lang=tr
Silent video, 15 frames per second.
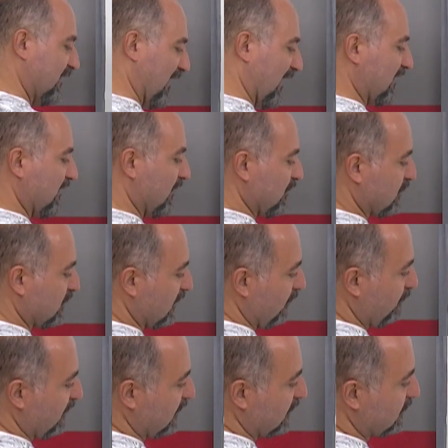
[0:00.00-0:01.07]
yer
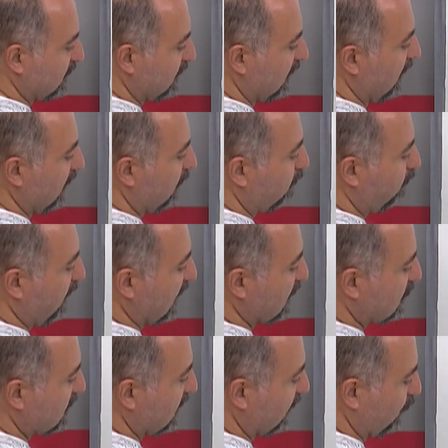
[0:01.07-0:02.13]
değiştirebilir,
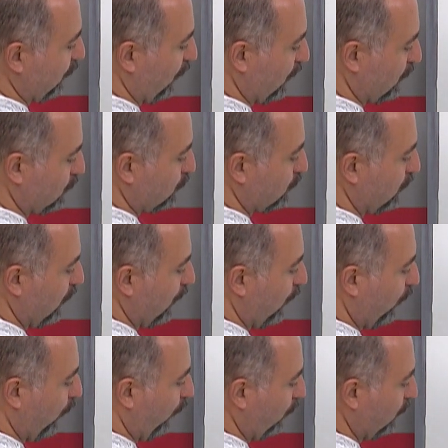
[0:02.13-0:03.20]
5 ile 4,
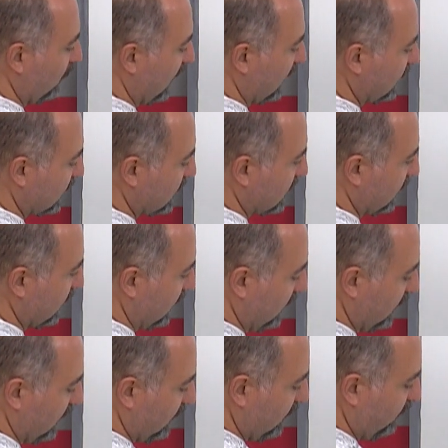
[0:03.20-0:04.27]
10 ile
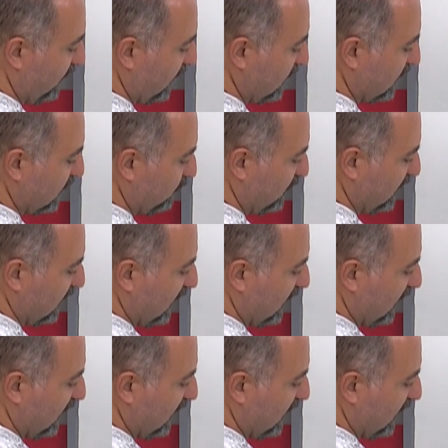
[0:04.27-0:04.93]
2 ve 20